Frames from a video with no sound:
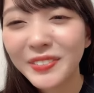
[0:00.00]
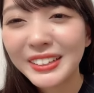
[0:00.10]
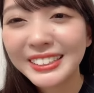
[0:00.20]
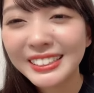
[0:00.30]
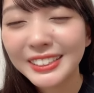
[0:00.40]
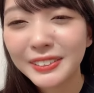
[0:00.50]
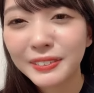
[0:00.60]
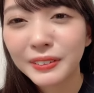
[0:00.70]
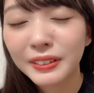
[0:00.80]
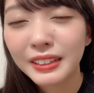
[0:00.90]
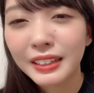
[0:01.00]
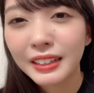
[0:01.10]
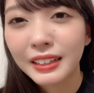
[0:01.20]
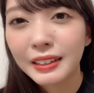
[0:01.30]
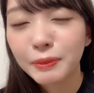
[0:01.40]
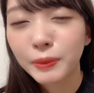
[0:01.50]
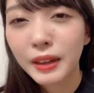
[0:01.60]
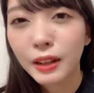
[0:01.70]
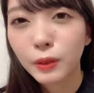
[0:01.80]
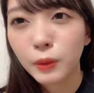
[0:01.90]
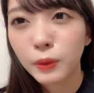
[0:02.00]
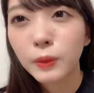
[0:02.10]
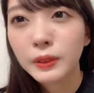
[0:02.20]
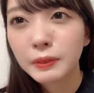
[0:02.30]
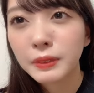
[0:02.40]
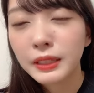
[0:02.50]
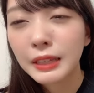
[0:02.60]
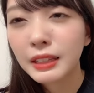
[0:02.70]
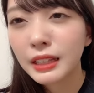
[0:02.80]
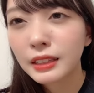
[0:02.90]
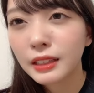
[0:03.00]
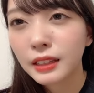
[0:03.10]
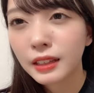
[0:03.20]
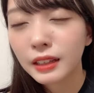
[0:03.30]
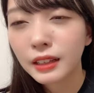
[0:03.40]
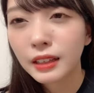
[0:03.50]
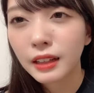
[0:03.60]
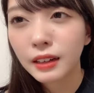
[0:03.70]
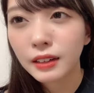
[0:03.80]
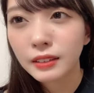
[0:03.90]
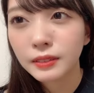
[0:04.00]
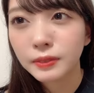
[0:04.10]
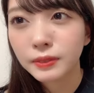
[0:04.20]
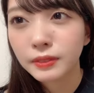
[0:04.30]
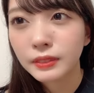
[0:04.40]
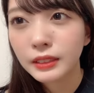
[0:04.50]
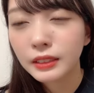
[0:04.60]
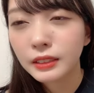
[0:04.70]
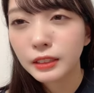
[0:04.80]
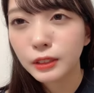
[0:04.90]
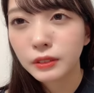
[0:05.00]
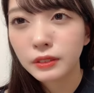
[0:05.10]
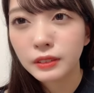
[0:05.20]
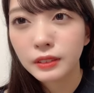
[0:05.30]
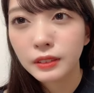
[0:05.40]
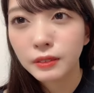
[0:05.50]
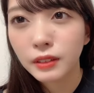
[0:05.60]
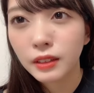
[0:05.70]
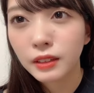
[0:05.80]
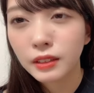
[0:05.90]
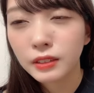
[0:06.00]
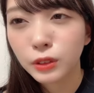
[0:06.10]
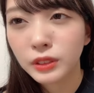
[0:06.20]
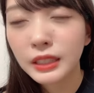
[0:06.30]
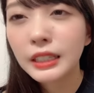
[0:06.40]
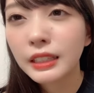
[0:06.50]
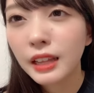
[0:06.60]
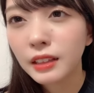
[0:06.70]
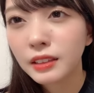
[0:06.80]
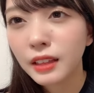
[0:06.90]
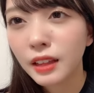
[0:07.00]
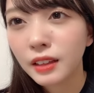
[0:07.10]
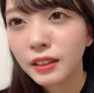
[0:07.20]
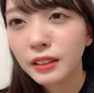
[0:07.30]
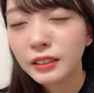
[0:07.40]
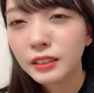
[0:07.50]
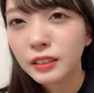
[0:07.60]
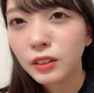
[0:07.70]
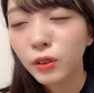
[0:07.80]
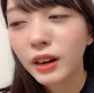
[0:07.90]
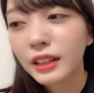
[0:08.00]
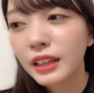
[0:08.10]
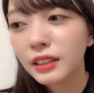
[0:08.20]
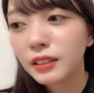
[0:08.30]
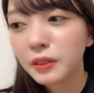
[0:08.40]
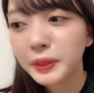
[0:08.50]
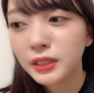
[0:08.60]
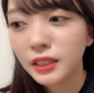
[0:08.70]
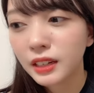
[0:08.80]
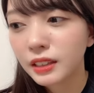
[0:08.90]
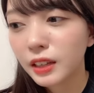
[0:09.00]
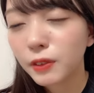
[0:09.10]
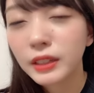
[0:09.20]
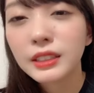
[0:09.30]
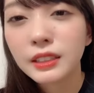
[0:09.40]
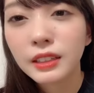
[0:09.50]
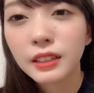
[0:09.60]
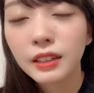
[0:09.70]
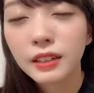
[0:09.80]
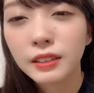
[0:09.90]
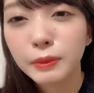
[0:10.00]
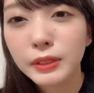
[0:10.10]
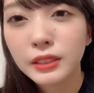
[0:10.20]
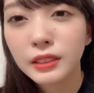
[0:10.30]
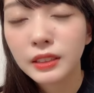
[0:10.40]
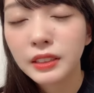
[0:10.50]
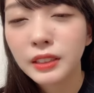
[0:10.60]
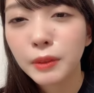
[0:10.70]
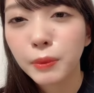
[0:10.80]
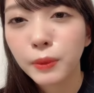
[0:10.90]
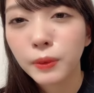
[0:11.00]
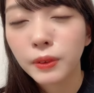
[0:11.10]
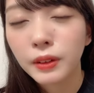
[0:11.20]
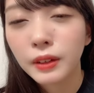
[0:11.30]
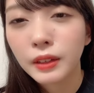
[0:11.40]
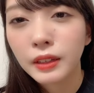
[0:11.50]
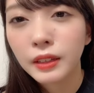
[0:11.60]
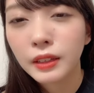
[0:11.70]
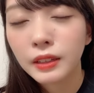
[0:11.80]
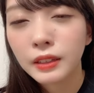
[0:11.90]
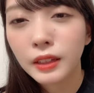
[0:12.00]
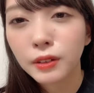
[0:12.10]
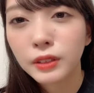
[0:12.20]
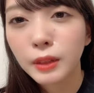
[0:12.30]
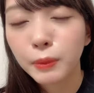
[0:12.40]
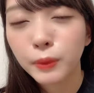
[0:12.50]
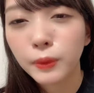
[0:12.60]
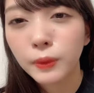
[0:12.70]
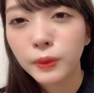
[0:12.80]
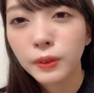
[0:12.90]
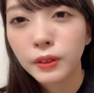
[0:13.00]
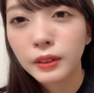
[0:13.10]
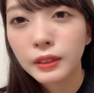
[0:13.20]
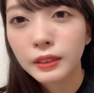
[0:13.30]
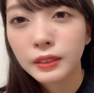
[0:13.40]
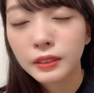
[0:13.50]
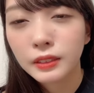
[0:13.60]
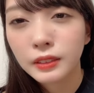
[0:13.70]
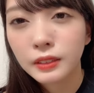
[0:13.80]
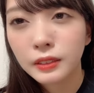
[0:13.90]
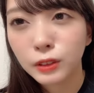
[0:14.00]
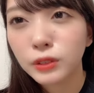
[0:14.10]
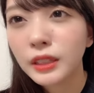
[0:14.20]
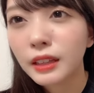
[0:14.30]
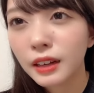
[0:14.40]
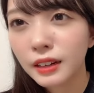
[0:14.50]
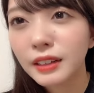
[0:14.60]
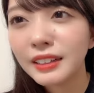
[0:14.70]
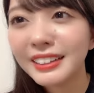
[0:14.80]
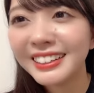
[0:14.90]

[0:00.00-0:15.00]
でも別にそのあの気になってただけだからそうそう聞いてってほらねって別にやりたいわけじゃないから別にいてもいなくても言ってたから